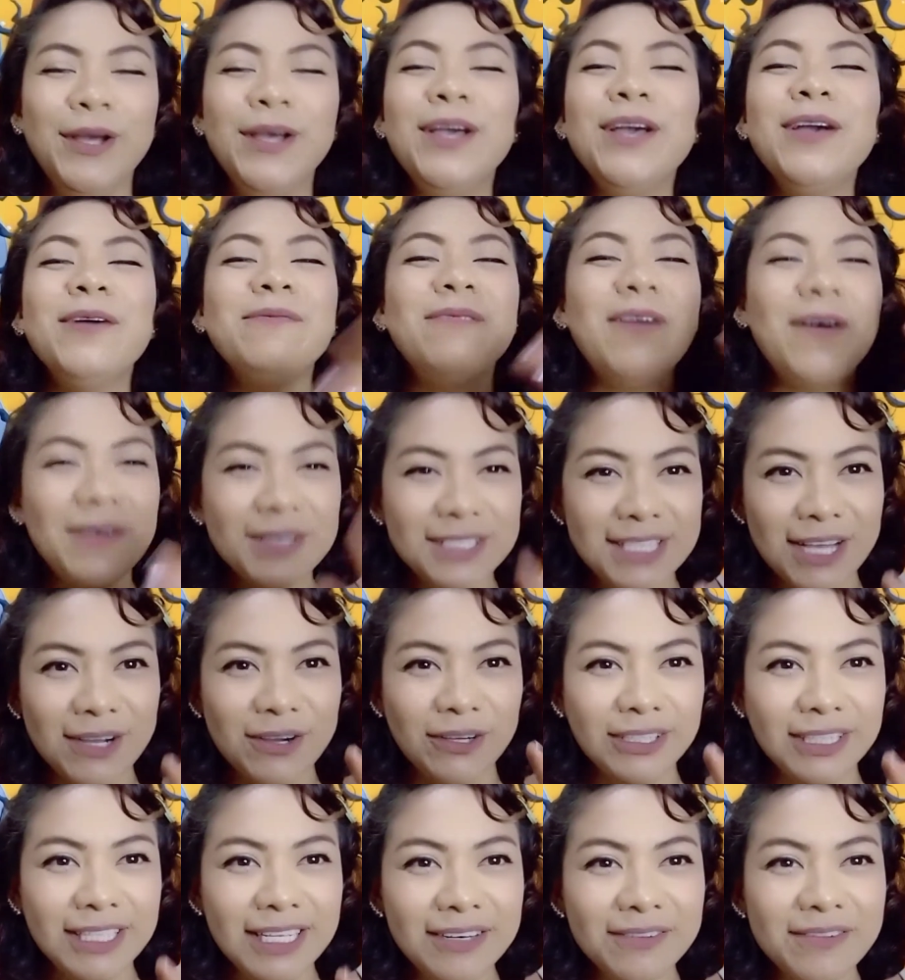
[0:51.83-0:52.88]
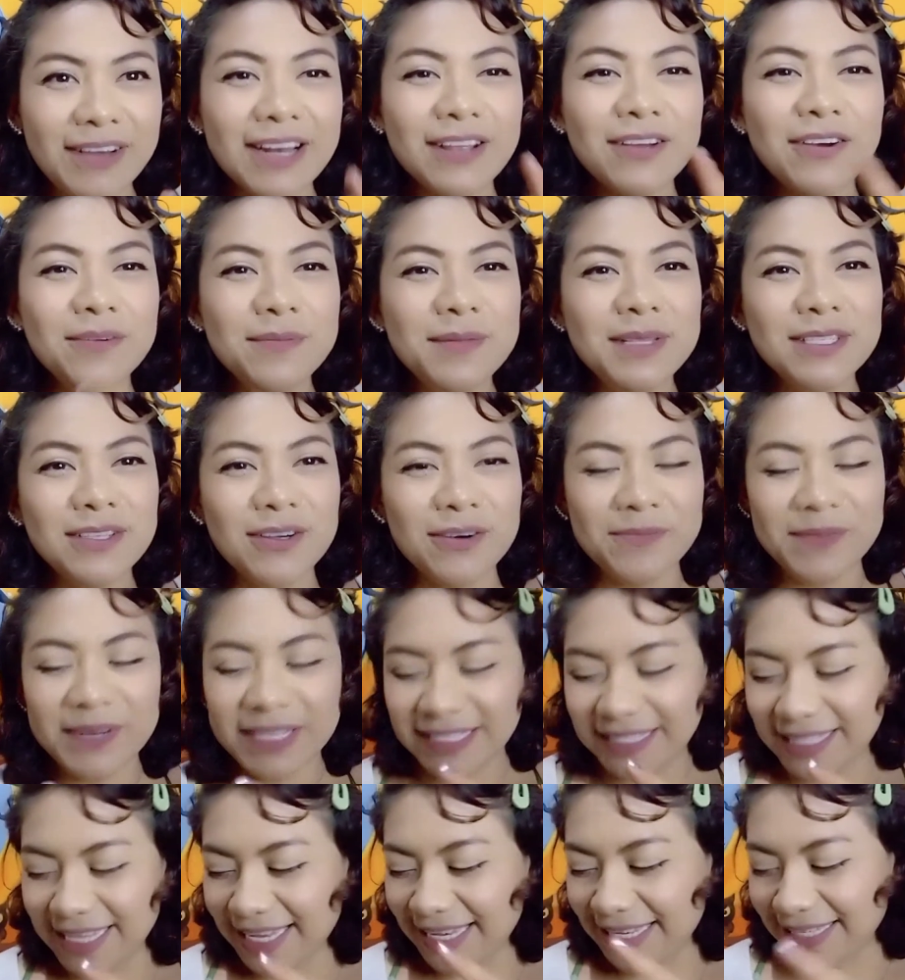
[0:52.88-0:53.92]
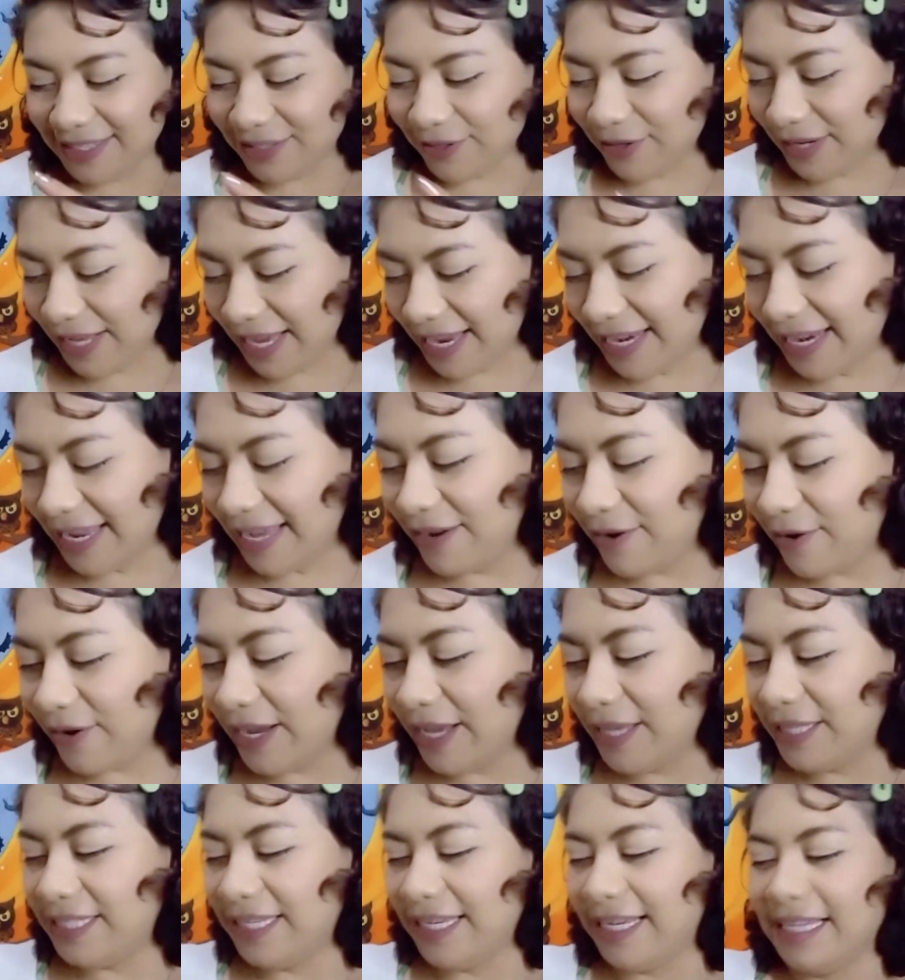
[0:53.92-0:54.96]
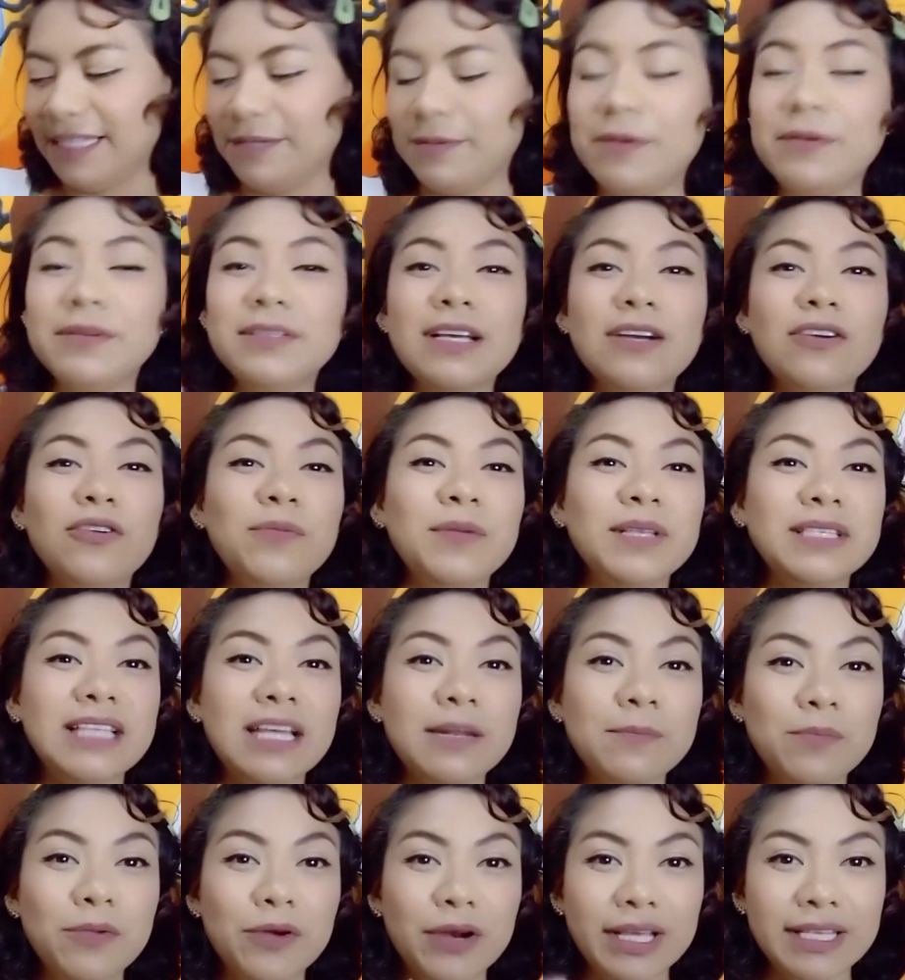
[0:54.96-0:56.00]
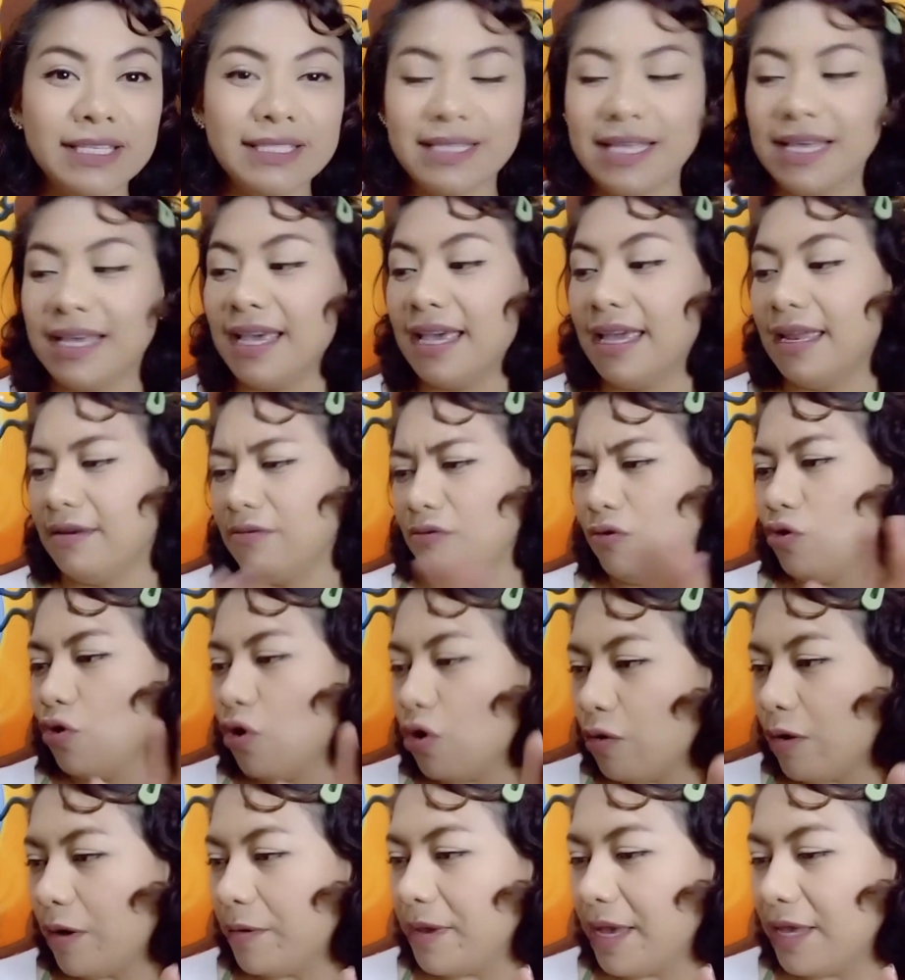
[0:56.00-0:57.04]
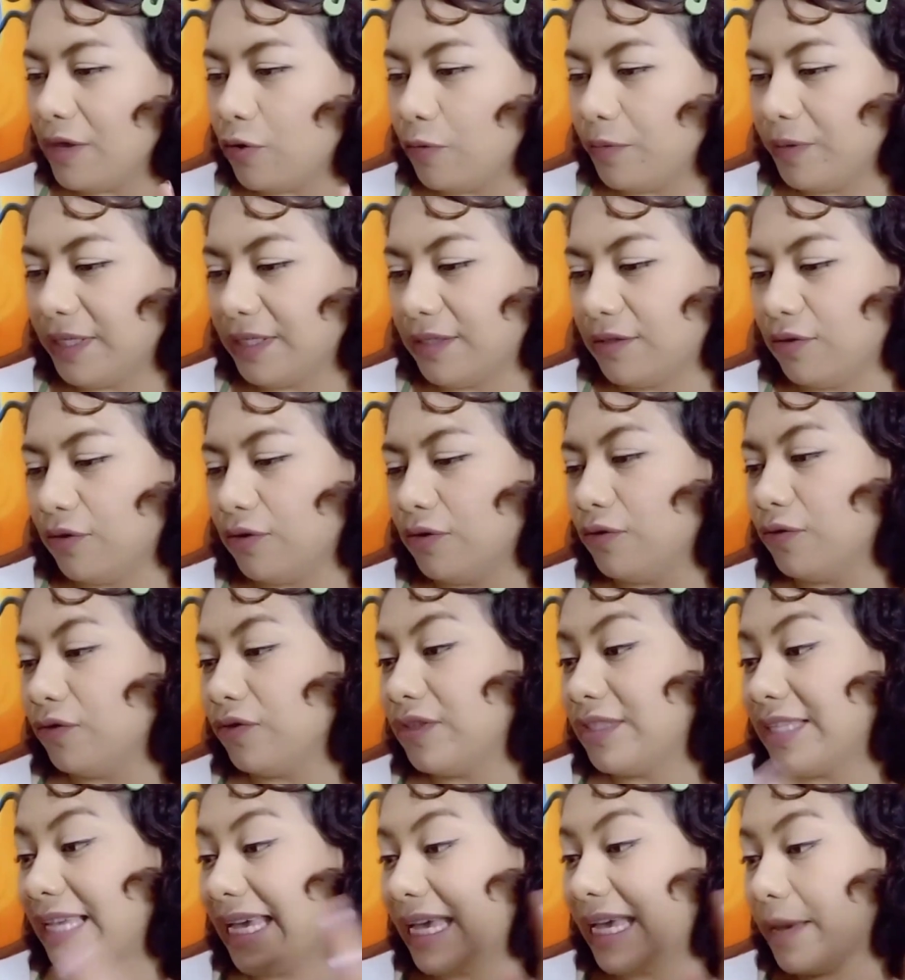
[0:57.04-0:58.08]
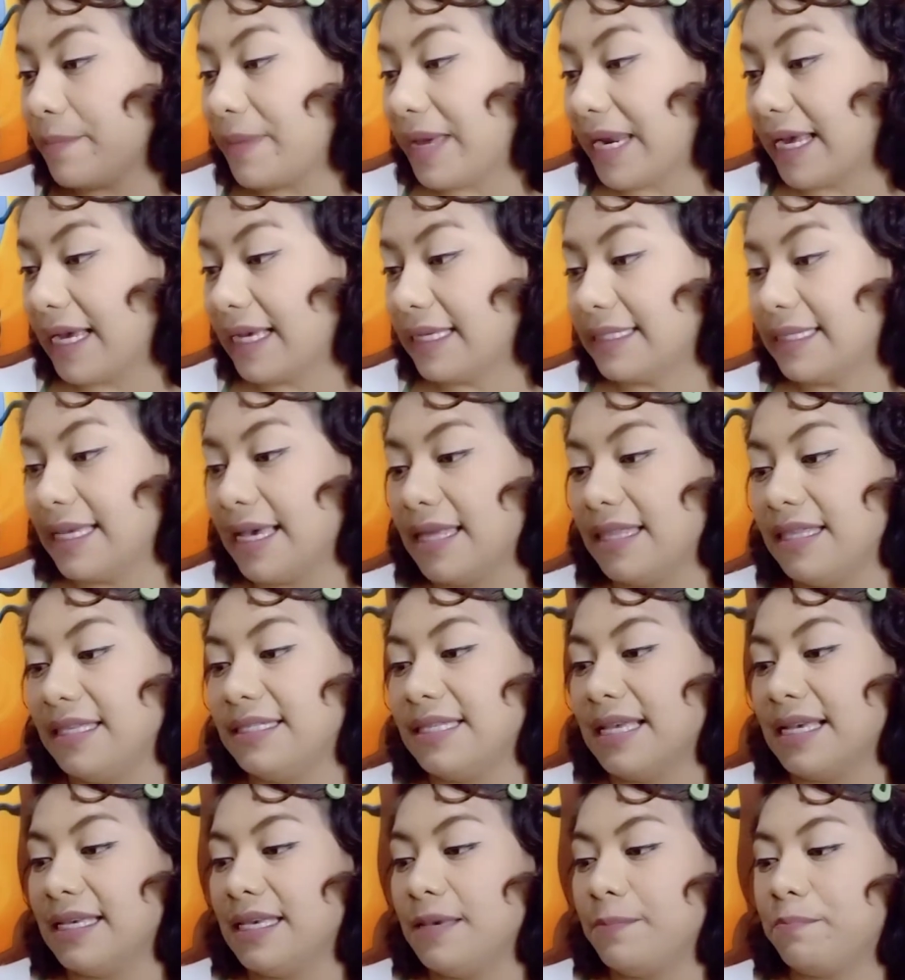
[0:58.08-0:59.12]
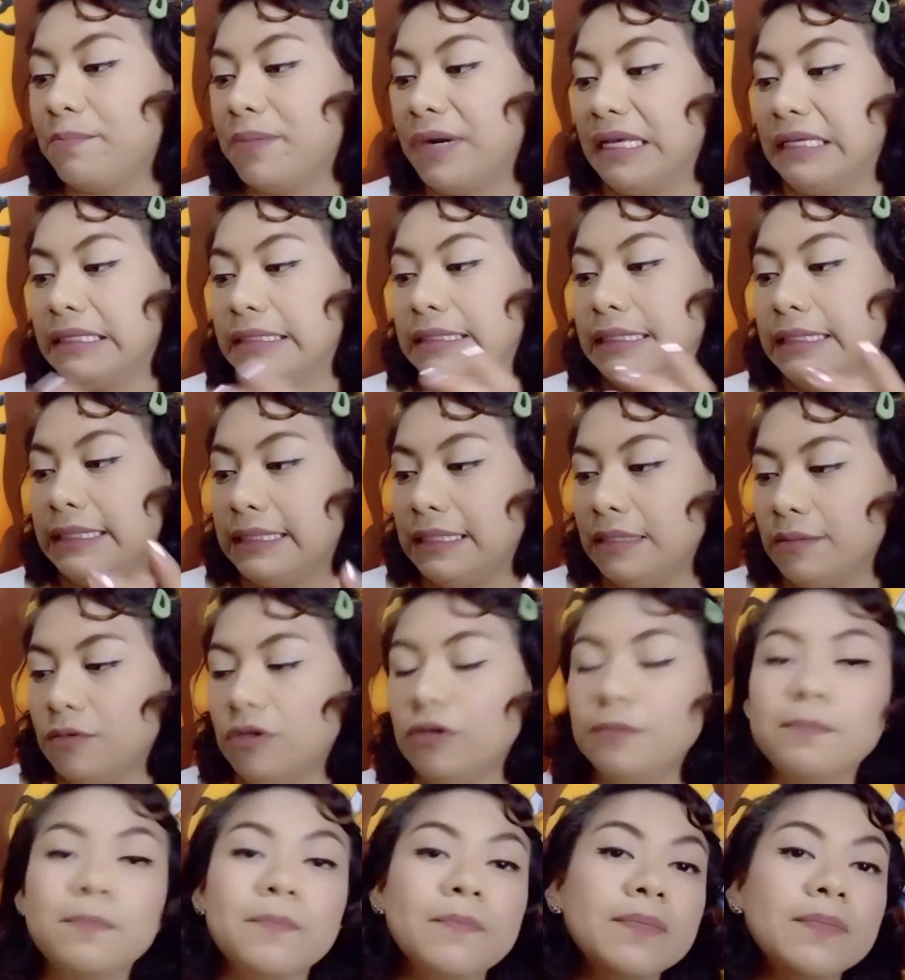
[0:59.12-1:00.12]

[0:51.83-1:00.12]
Vamos a continuar con mis compras de Soriana. Ok, chicas, vamos a comenzar por este que no lo había yo visto. No sé qué marca sea, dice aquí precisísimo.